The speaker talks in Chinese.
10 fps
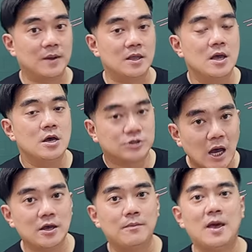边，
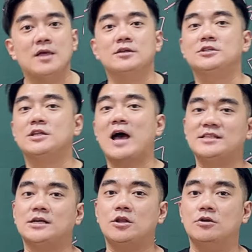喜欢我的影片记得
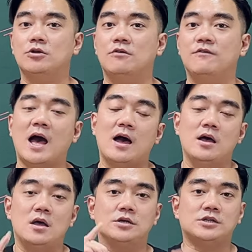按赞、留言、订阅、分享。
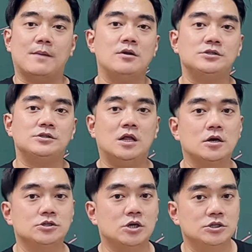想买我的线上
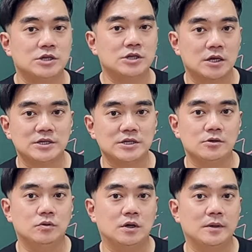课程，想
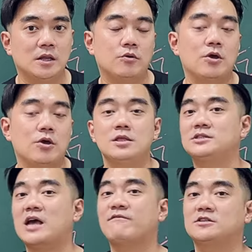加入我的频道会员，
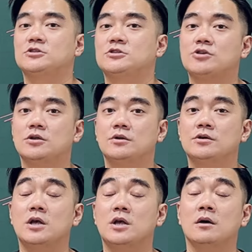下方资讯栏都有
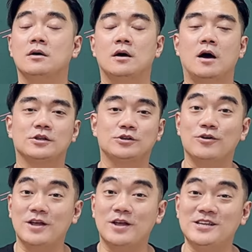连结，好，
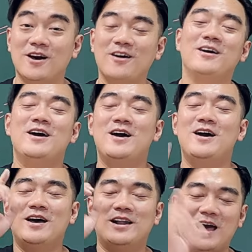都有连结哦。
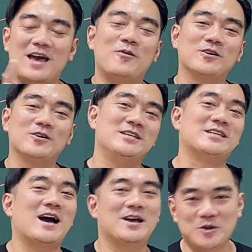来，我是
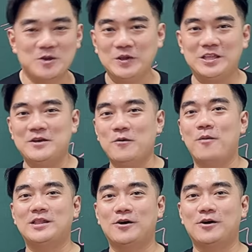李翔，有问题
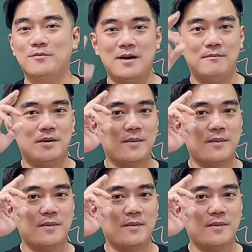我们来讨论吧，拜